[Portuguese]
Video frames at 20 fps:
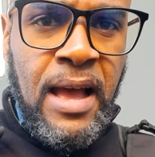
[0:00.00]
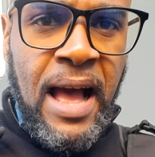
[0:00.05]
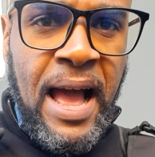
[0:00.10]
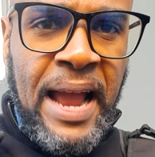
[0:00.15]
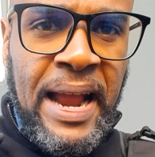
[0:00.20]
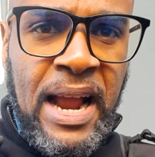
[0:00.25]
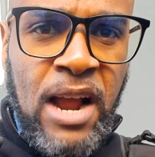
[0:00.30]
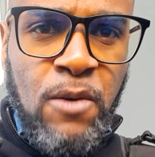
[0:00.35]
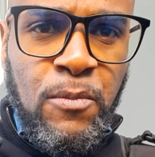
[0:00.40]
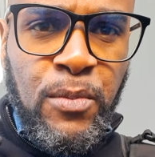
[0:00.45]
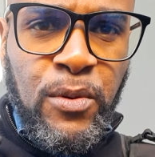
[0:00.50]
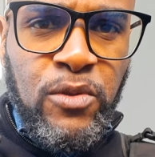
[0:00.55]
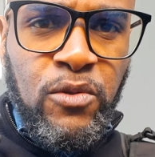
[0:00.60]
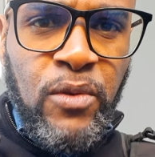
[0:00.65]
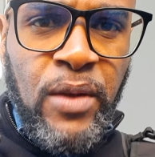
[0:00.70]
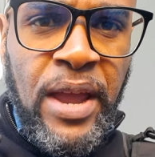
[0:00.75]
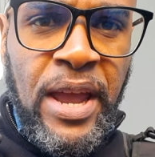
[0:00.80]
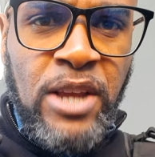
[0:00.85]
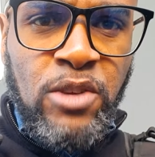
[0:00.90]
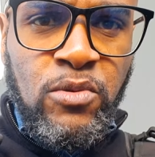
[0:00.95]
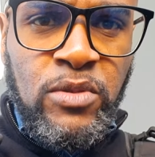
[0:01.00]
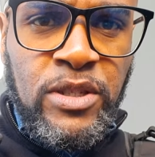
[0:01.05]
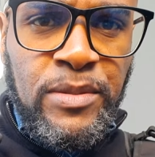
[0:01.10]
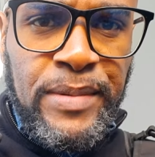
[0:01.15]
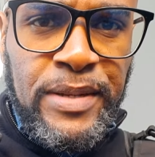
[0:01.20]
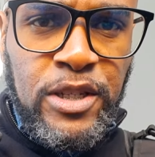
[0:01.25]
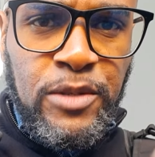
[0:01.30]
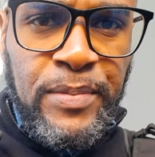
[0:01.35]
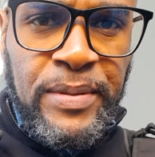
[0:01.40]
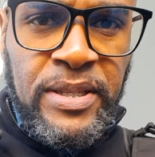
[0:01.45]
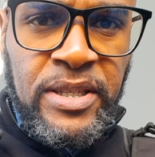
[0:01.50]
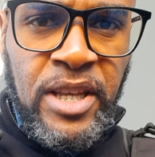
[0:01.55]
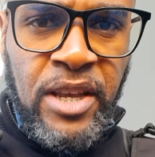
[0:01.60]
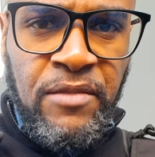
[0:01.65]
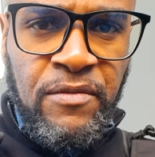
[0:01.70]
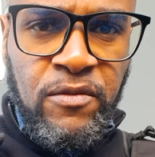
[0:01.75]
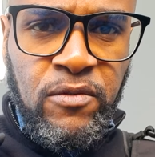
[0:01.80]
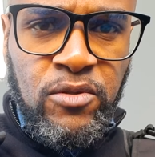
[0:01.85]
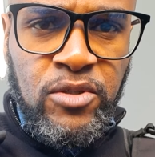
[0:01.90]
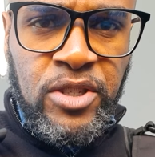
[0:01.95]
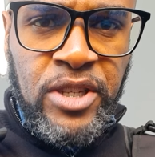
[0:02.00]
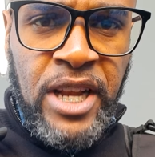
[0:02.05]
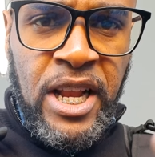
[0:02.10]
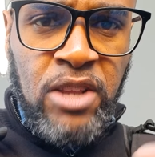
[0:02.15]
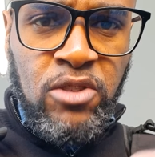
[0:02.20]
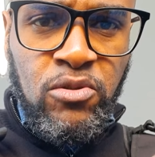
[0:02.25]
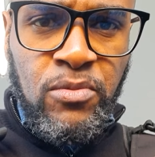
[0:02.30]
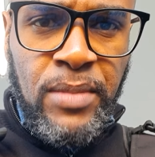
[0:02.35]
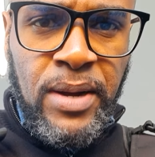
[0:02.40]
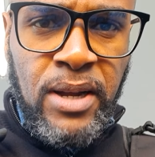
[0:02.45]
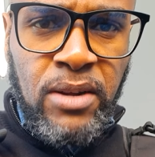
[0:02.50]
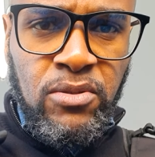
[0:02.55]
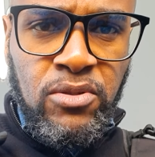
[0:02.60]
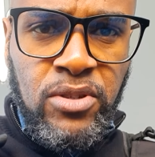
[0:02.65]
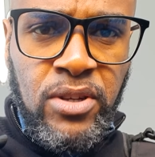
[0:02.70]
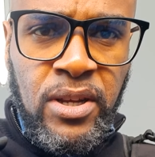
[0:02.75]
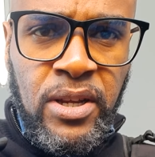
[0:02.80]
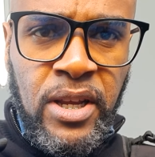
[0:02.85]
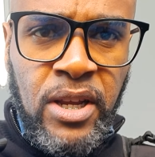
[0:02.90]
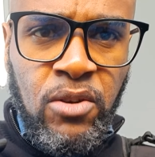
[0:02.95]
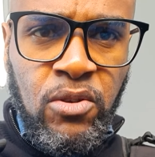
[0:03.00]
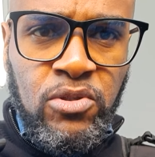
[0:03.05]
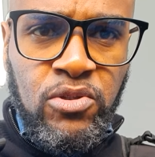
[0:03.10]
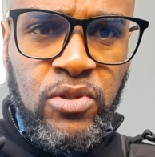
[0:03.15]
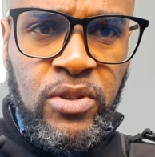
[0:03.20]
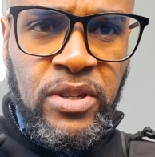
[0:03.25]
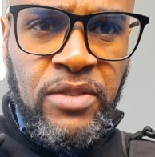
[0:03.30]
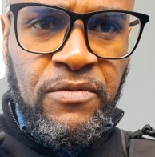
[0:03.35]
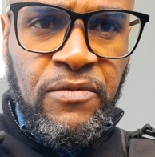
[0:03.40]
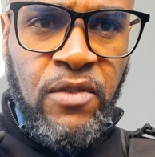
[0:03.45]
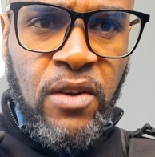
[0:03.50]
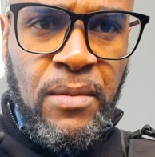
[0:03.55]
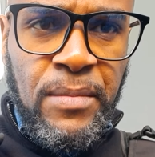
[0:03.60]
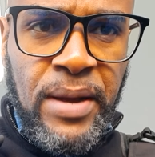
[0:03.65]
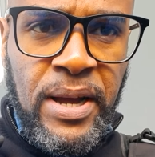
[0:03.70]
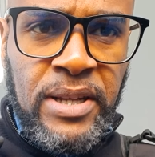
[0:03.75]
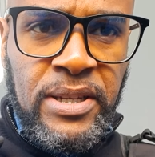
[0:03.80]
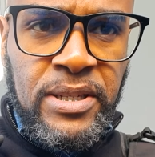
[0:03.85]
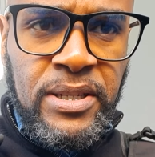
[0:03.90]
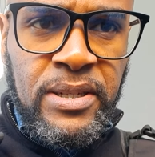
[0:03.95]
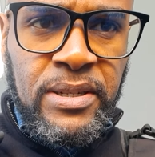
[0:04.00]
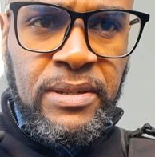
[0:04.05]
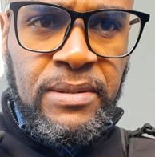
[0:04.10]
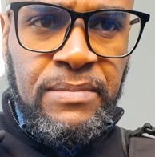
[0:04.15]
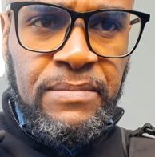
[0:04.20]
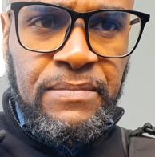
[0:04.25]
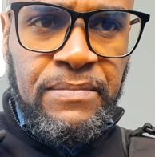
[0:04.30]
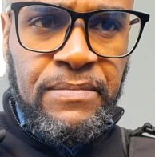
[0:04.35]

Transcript: Aí caiu português, conhecimentos específicos, direitos humanos e noções de informática.